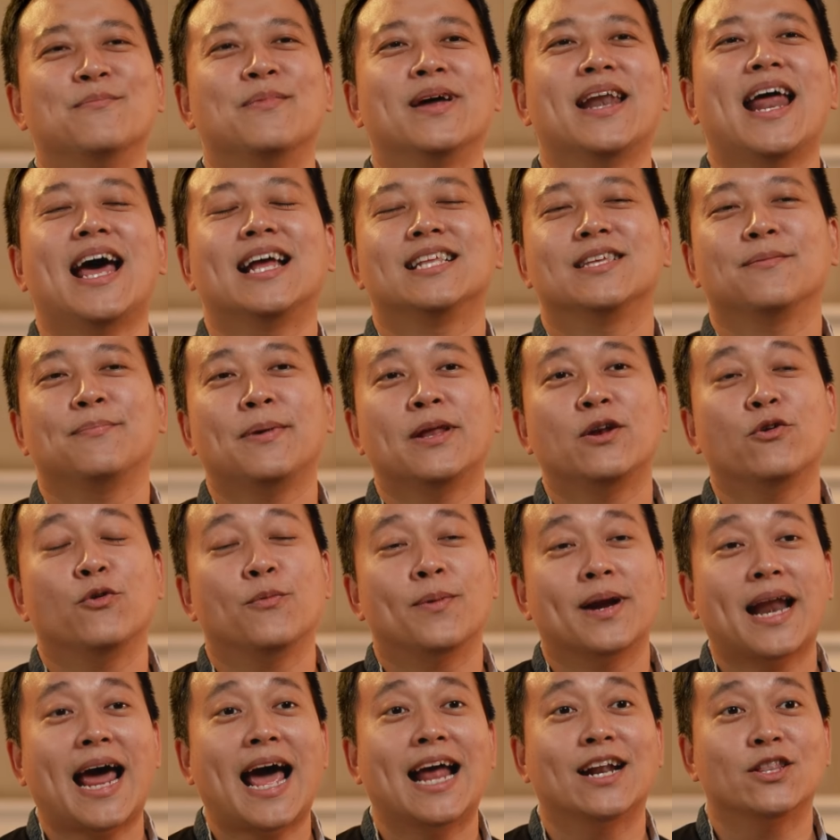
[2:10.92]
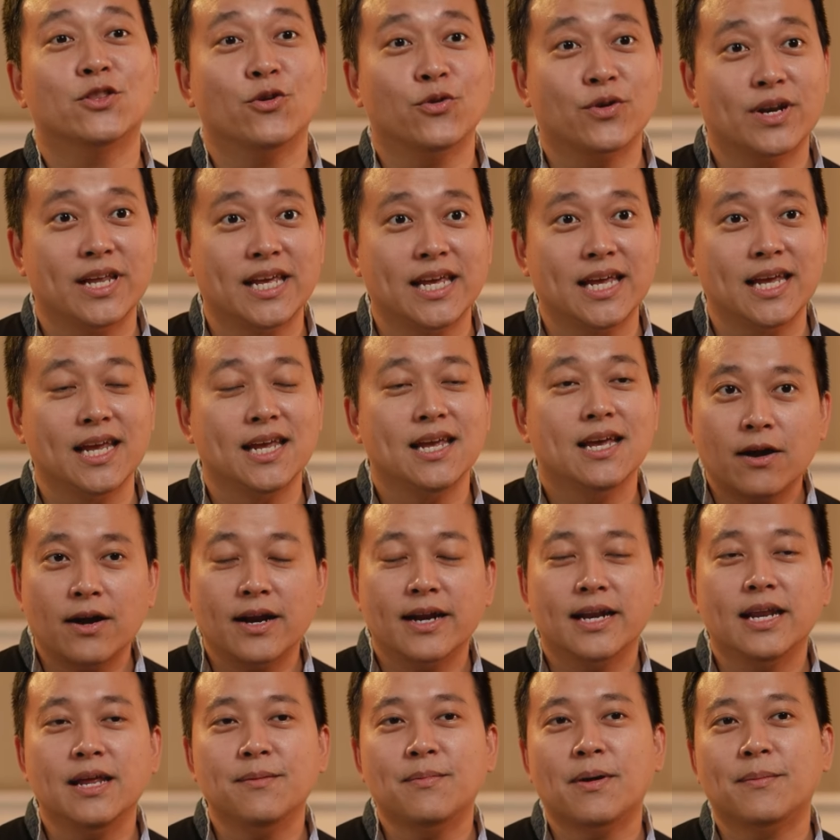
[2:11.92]
มันอาจจะเป็นอุปทานตรงนี้กร
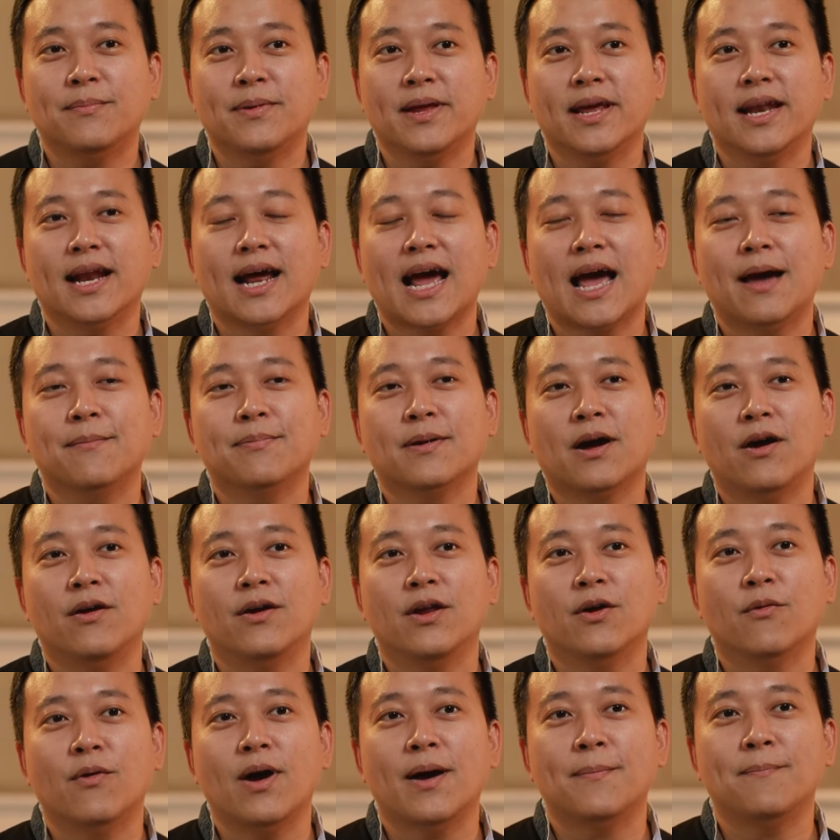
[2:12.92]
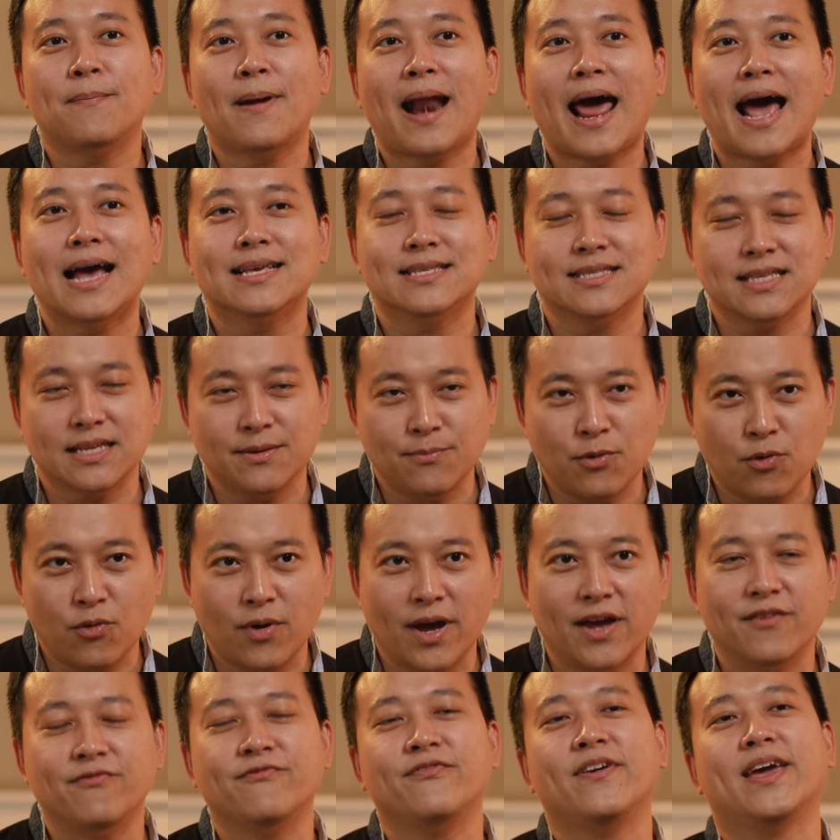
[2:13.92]
ณีแบบนี้นะครับเขาเรียกว่า placebo
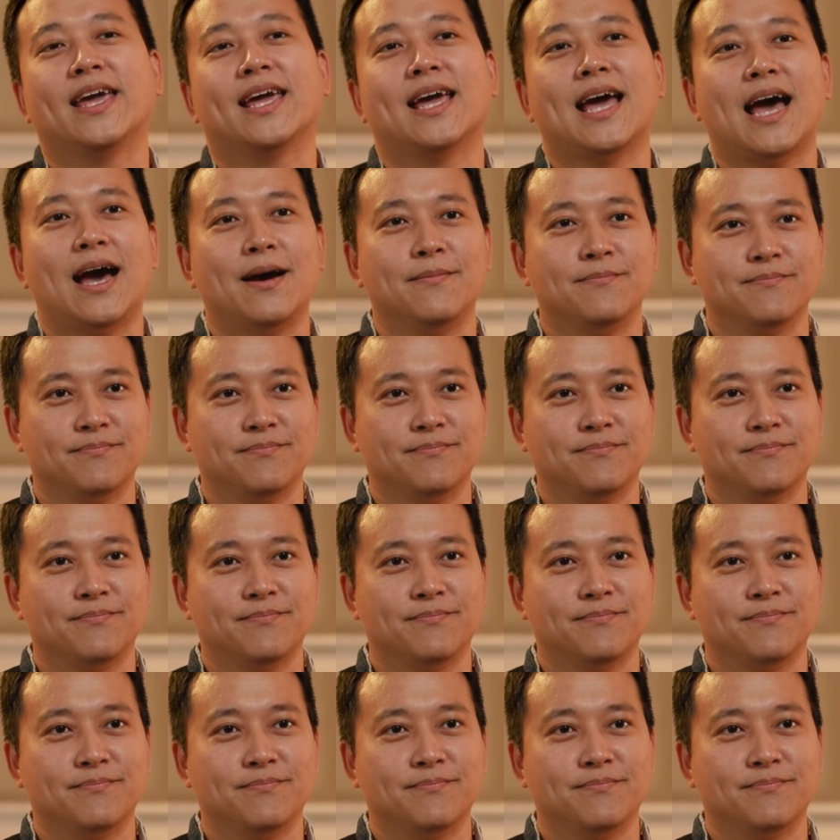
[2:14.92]
effect ครั